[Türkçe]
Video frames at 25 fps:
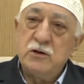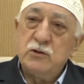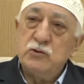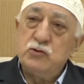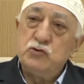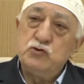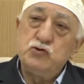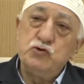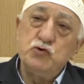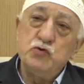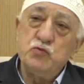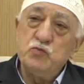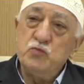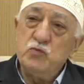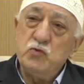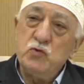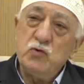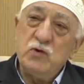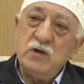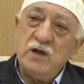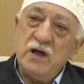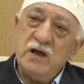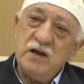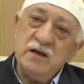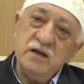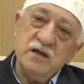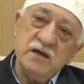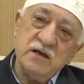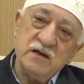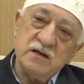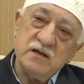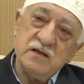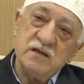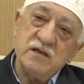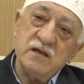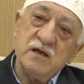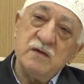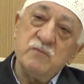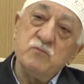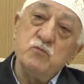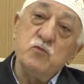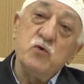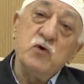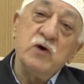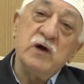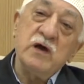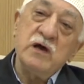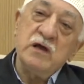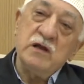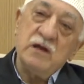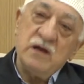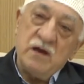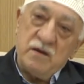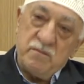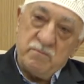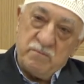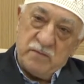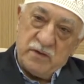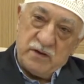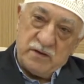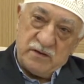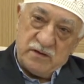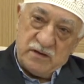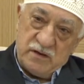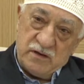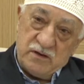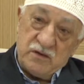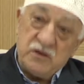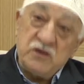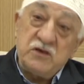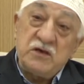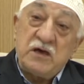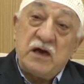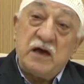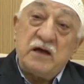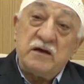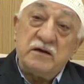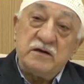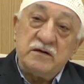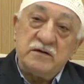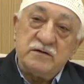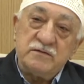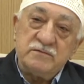Sümbüller yerinde muğeylan bitti, diken.